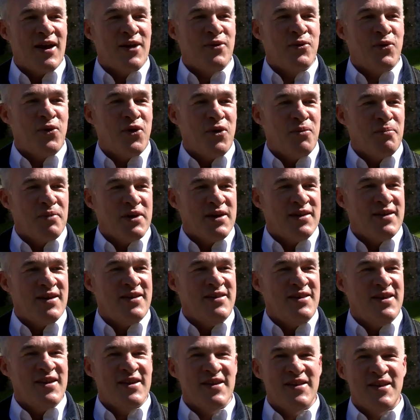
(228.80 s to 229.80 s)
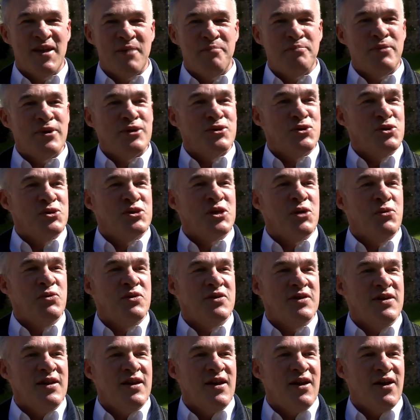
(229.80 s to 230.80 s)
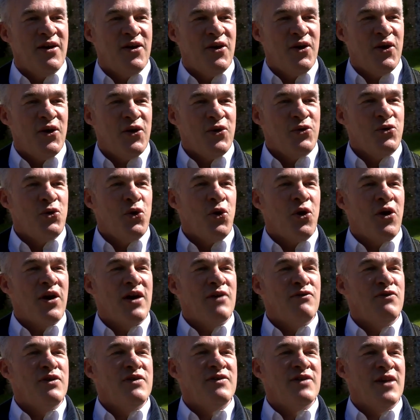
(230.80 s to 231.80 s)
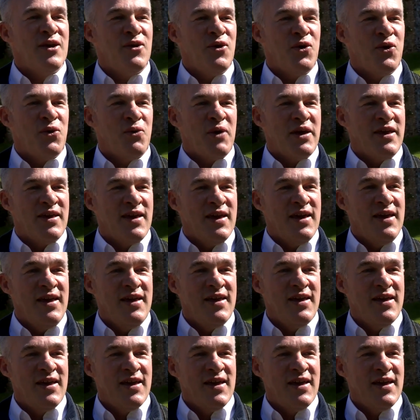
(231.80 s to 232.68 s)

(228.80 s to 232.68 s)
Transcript: La couronne britannique n'a pas jugé utile de réviser le loyer